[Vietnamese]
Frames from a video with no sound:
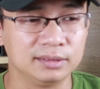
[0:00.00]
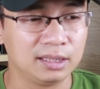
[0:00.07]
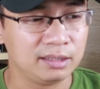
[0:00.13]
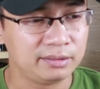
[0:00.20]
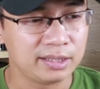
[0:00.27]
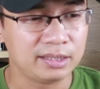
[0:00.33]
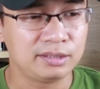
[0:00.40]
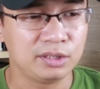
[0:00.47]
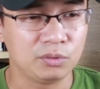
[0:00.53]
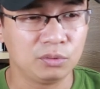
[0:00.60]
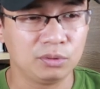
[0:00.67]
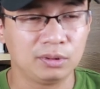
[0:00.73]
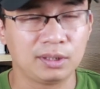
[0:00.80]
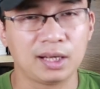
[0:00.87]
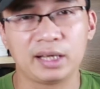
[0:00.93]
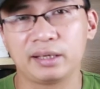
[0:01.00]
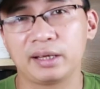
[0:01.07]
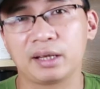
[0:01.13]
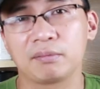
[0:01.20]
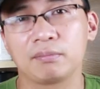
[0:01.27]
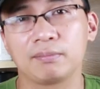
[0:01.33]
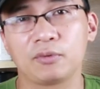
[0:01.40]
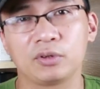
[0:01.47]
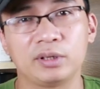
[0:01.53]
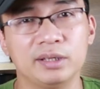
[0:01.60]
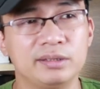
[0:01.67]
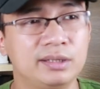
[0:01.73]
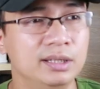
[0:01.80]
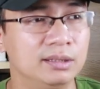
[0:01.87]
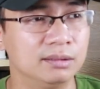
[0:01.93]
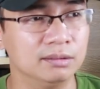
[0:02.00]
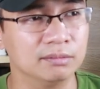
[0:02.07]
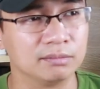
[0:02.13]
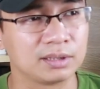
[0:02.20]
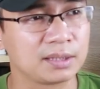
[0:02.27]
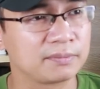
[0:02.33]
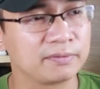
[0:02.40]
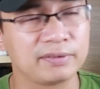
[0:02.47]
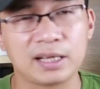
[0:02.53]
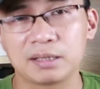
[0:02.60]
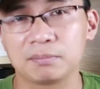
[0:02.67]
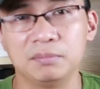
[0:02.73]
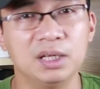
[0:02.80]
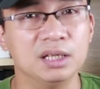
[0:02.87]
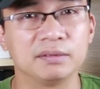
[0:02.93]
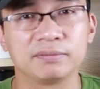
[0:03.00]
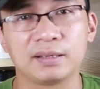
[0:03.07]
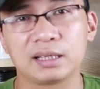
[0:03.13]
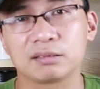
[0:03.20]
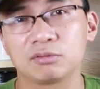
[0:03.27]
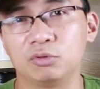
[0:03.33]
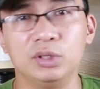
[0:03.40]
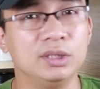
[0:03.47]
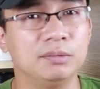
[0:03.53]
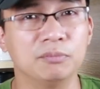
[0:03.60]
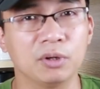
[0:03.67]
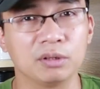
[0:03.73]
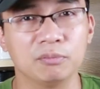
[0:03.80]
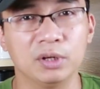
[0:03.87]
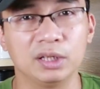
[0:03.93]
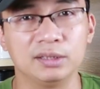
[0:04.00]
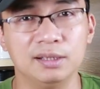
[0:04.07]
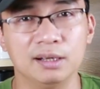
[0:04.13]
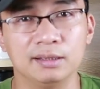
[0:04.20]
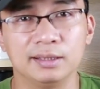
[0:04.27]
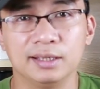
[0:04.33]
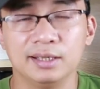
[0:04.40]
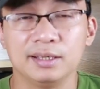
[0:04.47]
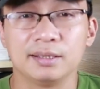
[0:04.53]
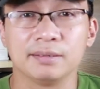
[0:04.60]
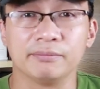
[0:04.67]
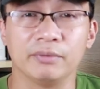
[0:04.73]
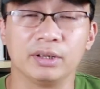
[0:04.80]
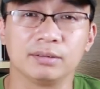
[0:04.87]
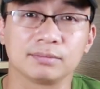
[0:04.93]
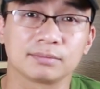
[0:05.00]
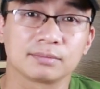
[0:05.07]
rất là dễ chịu. Các anh em có thể xịt 5 phát, 10 phát tùy mọi người mà